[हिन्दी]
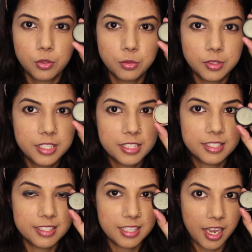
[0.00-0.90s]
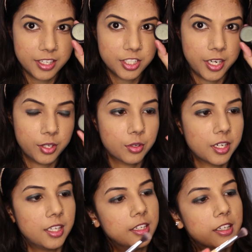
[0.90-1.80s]
सो दिस इज़ द आई शेडो
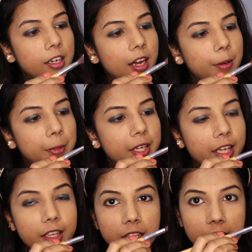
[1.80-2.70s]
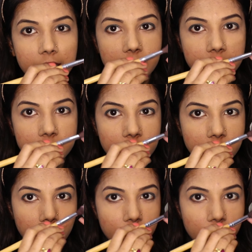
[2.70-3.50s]
कलर आई एम टेकिंग लिटल